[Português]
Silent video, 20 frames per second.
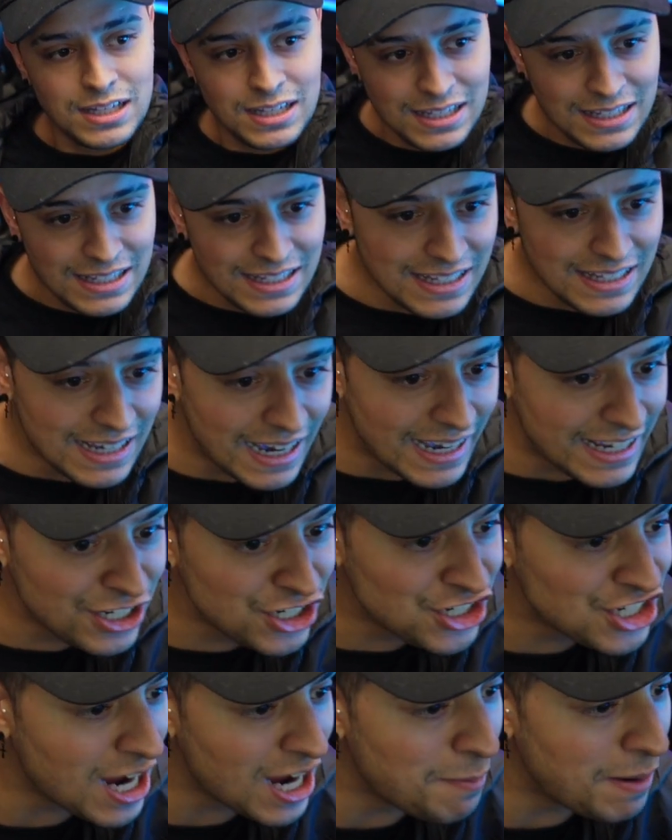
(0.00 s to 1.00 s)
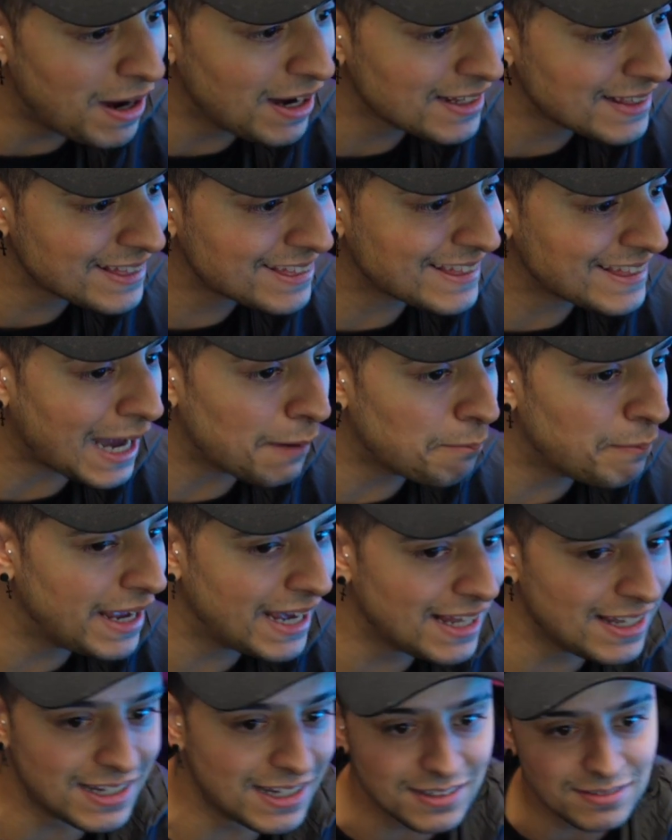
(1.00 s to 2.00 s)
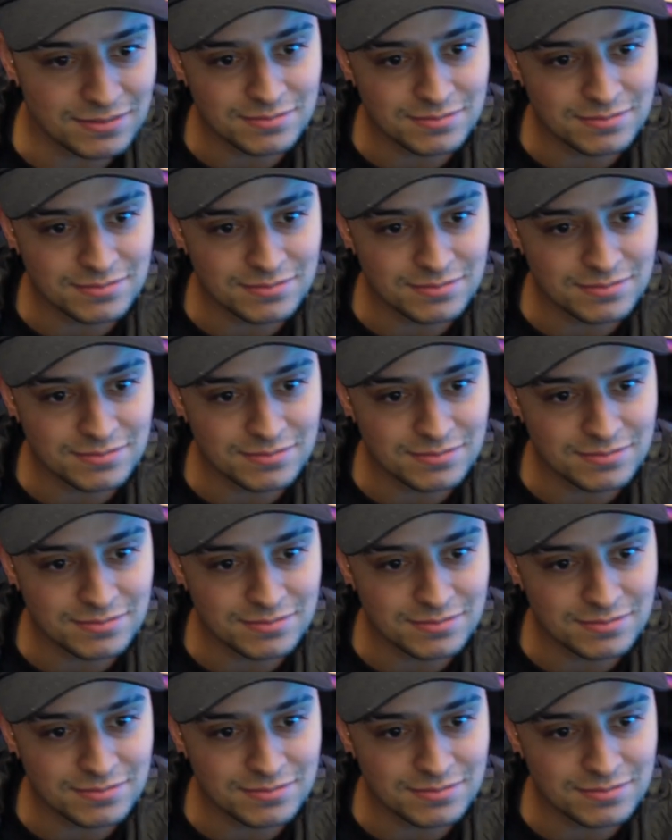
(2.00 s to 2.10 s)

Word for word: E aí chama tabela.